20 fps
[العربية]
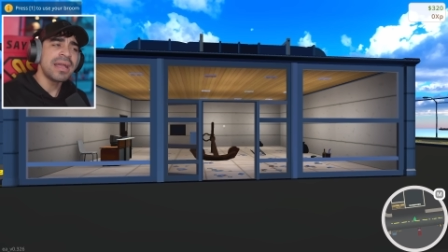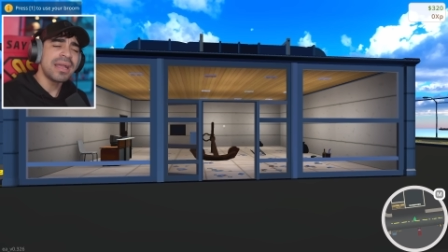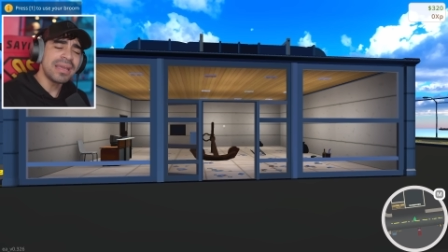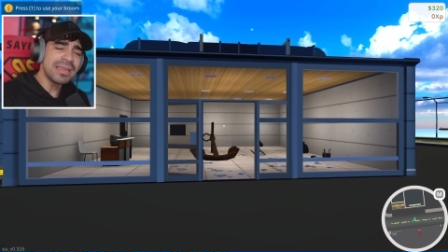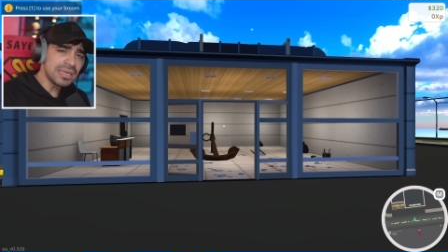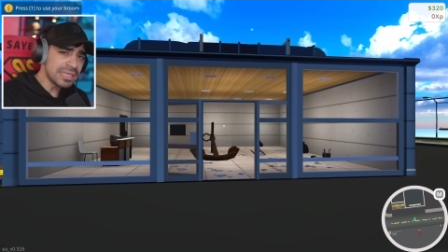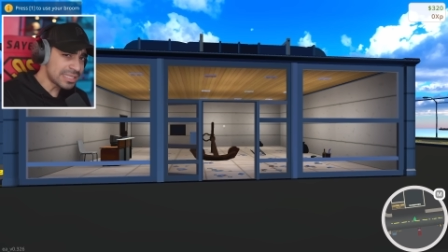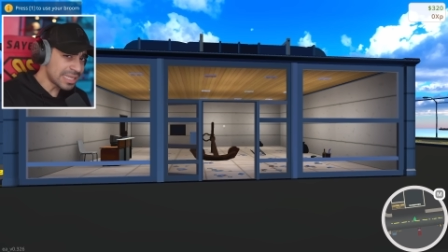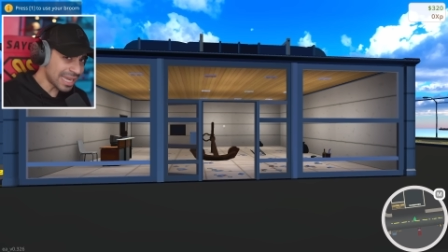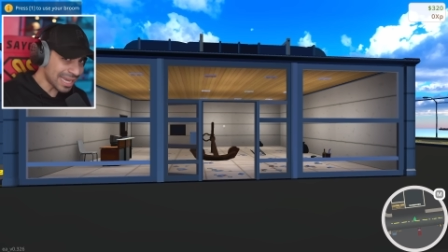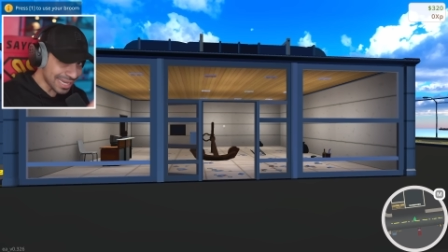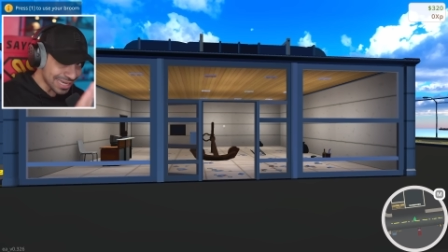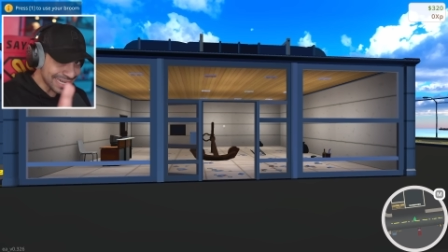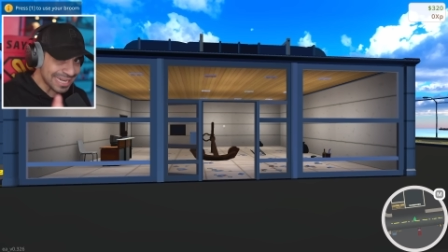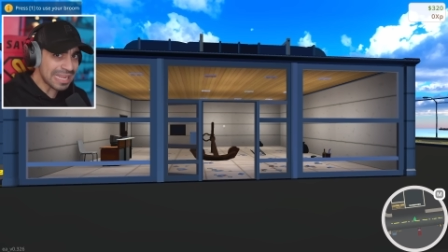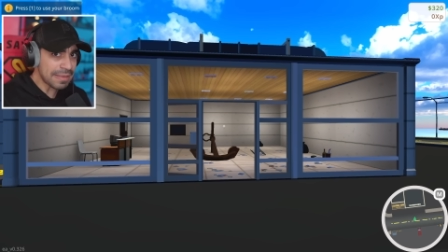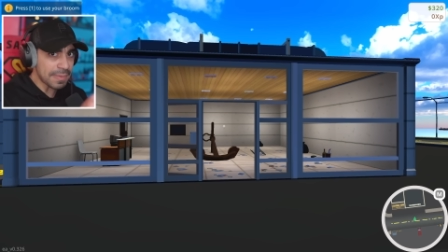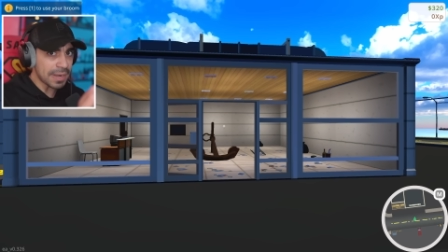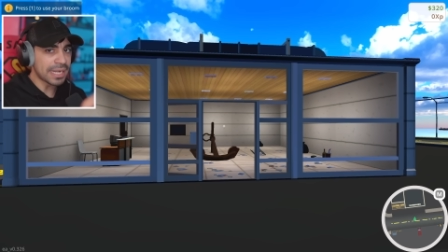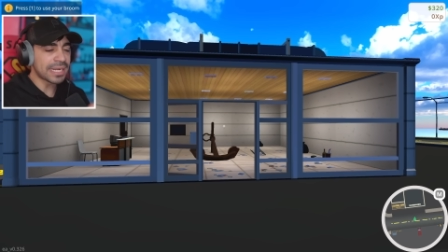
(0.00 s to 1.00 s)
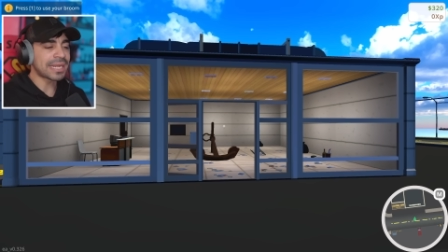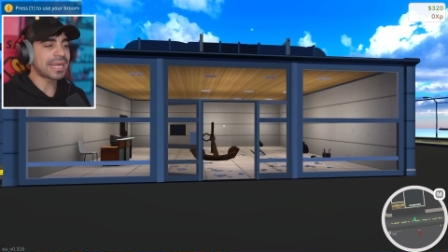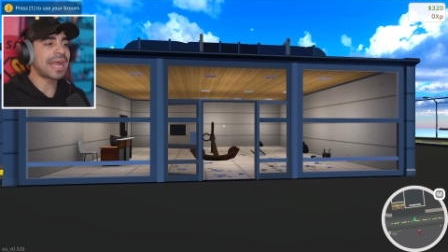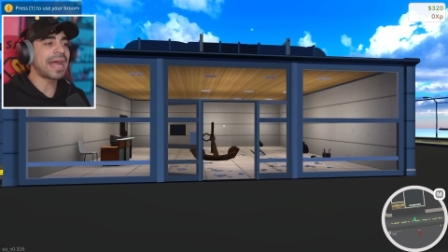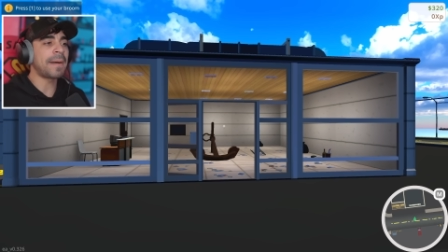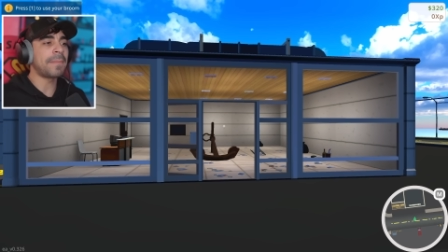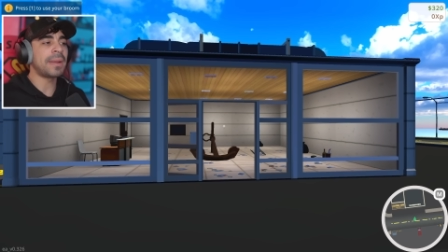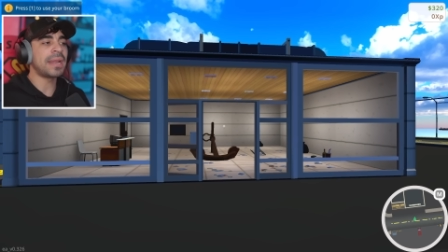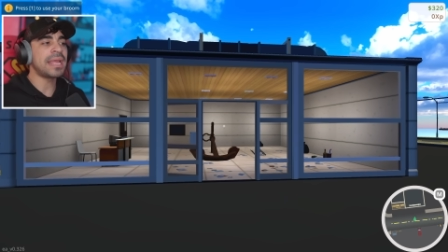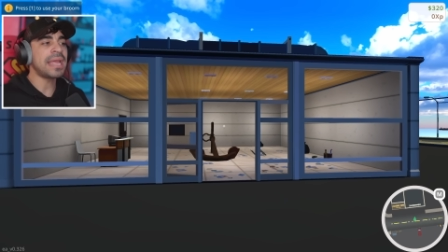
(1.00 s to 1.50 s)
اللي تقريبا
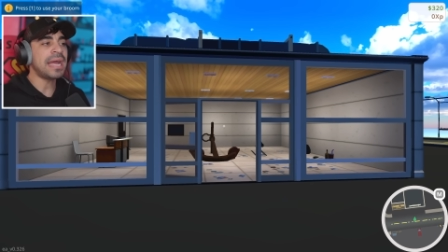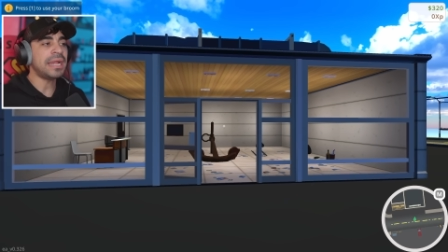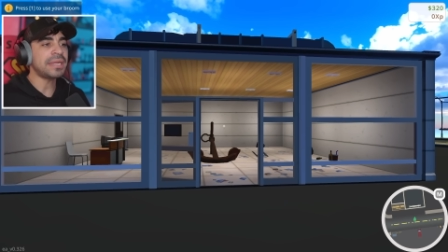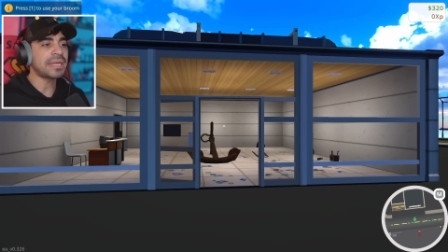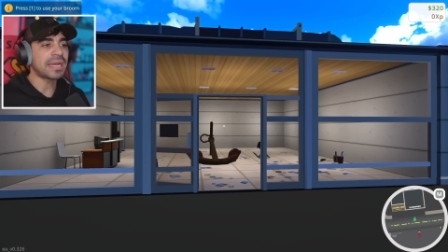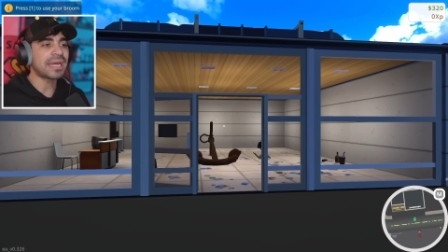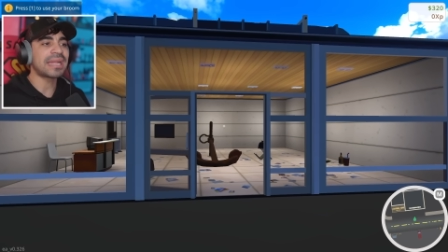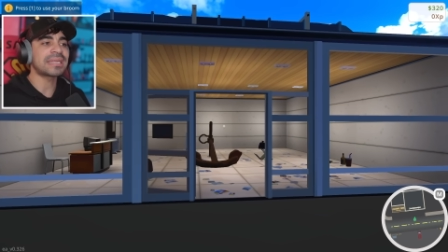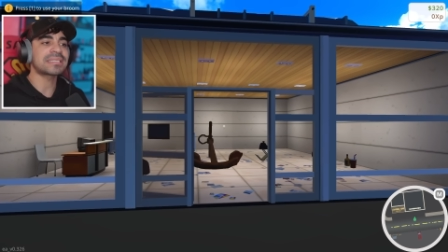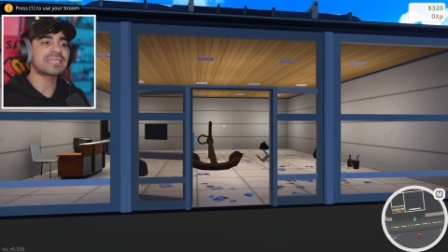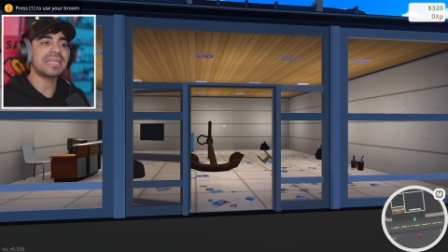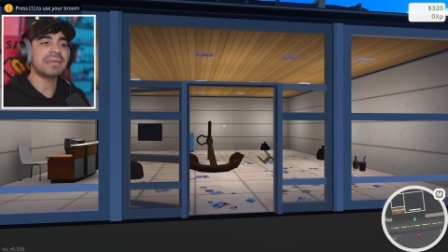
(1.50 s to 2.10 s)
كامله يعني خلاص